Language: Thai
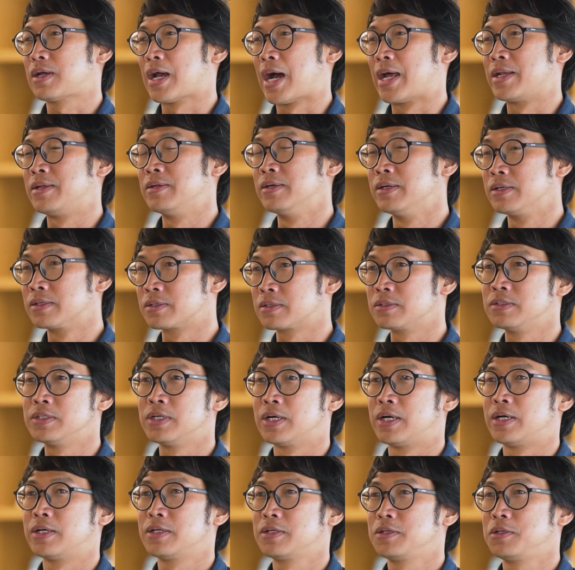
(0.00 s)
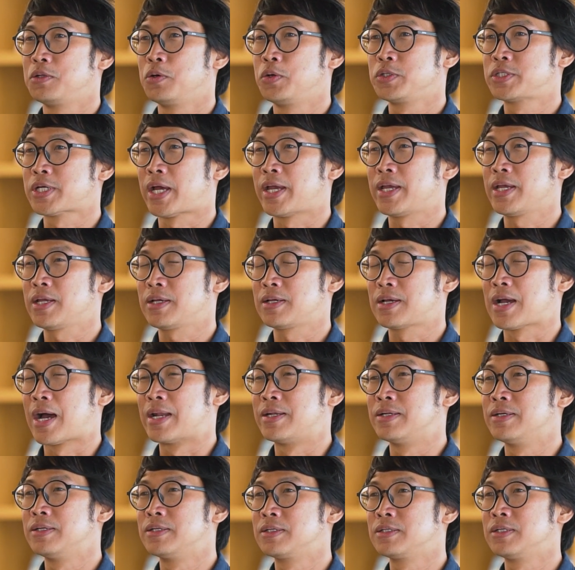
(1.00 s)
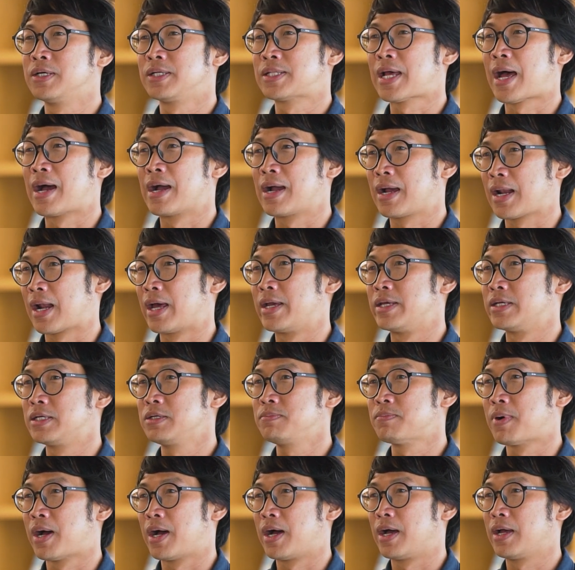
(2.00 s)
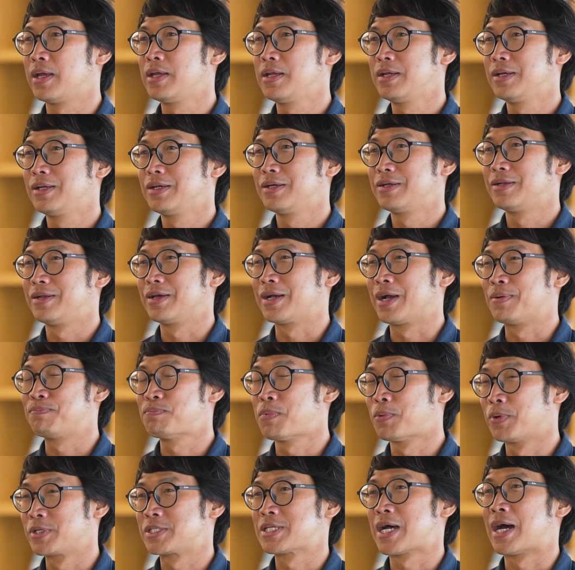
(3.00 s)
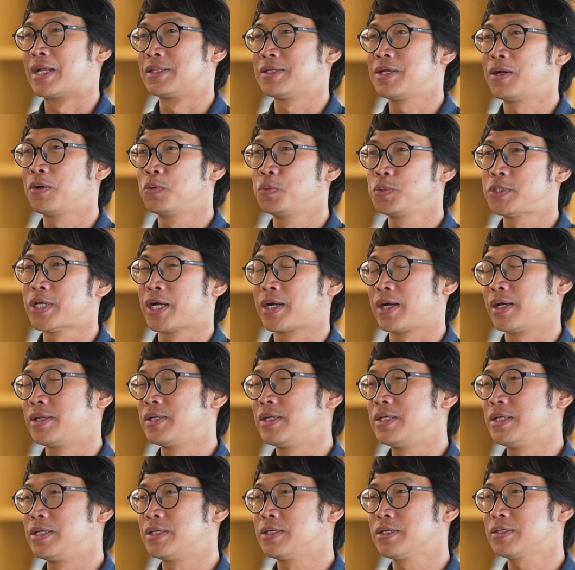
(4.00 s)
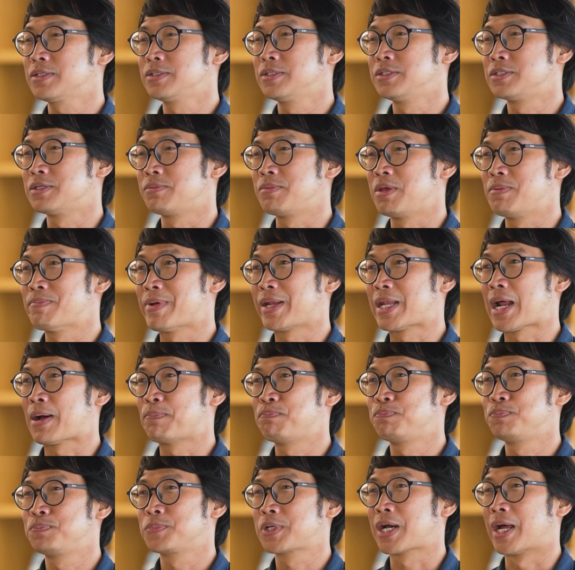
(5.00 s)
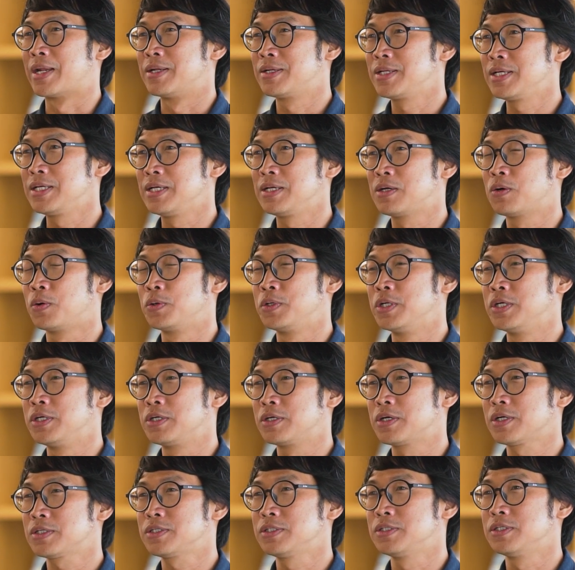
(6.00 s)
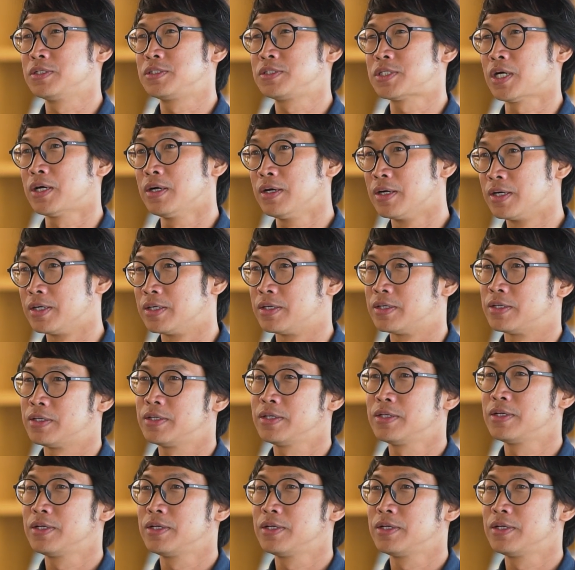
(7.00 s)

การเดินเรือโดยใช้การเดินเรือทางไกลขึ้นมานะครับประวัติศาสตร์ที่เรารู้จักกันดีก็คือจะมีแม่ทัพขันทีคนหนึ่งก็คือเจิ้งเหอ